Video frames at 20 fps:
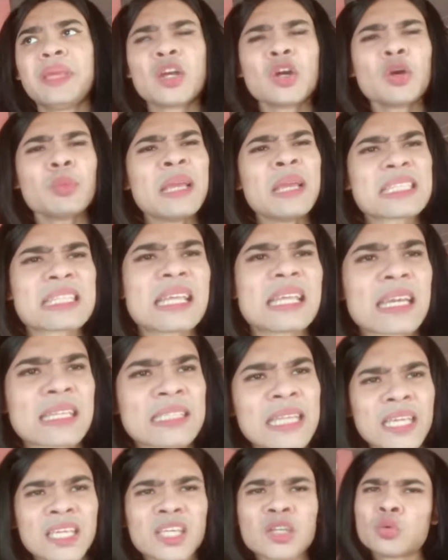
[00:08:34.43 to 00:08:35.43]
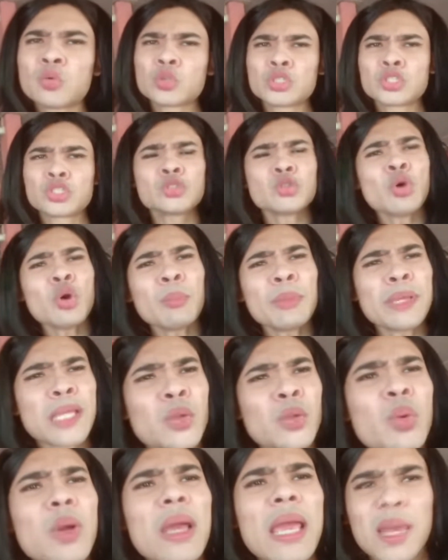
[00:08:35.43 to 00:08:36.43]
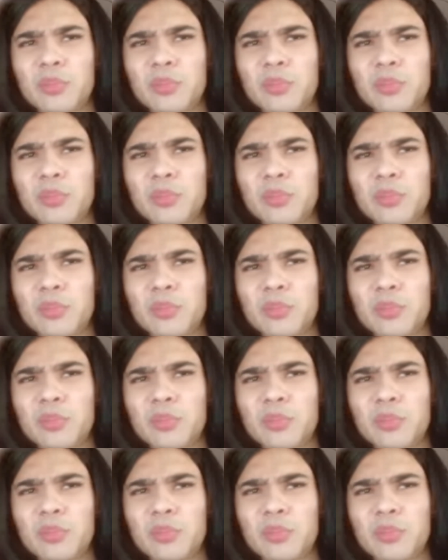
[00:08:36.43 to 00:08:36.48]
को भी ऐसा लगता है कि कुछ तो मेरे को है